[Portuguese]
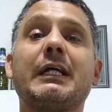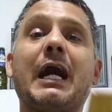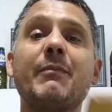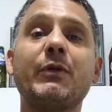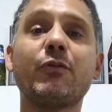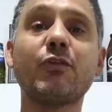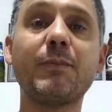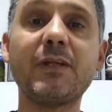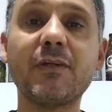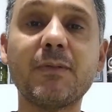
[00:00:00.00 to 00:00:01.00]
amigos do
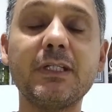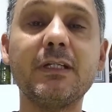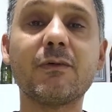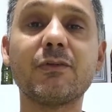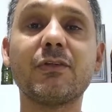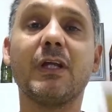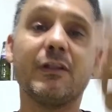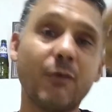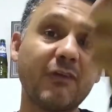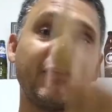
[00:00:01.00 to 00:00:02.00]
Breja Maníacos?
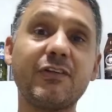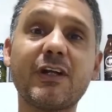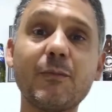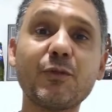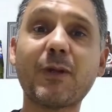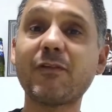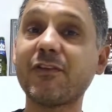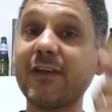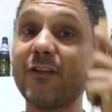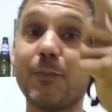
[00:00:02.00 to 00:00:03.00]
Nós indicamos para
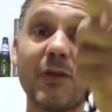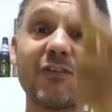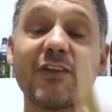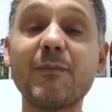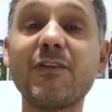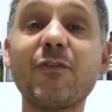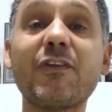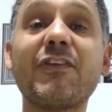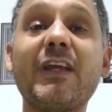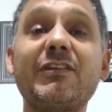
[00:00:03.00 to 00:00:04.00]
vocês, pensamos em
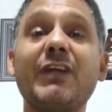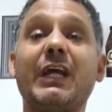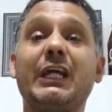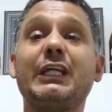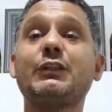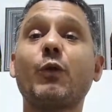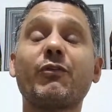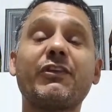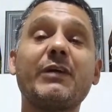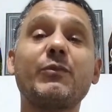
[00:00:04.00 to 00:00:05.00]
vocês e
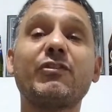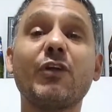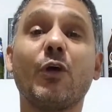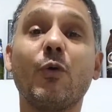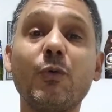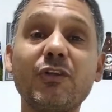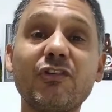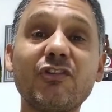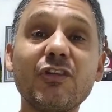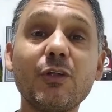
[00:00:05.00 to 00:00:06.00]
trouxemos um
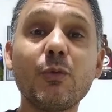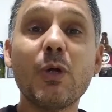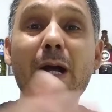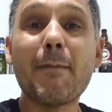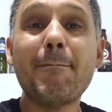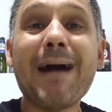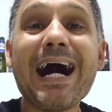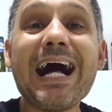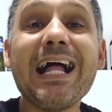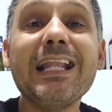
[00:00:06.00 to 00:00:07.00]
estilo
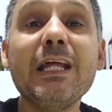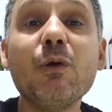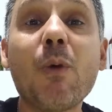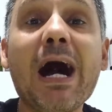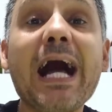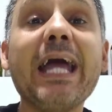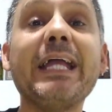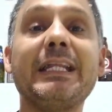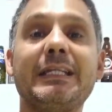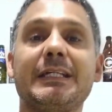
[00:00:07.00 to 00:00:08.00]
Barley
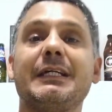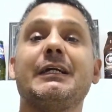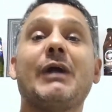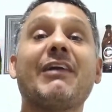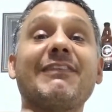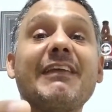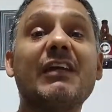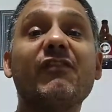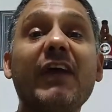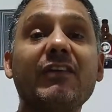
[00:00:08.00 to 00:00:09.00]
Wine, a
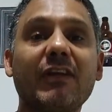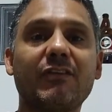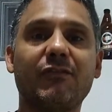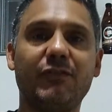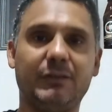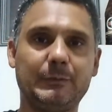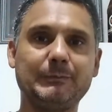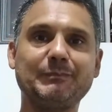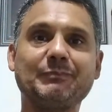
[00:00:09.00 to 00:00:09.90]
cerveja de vinho.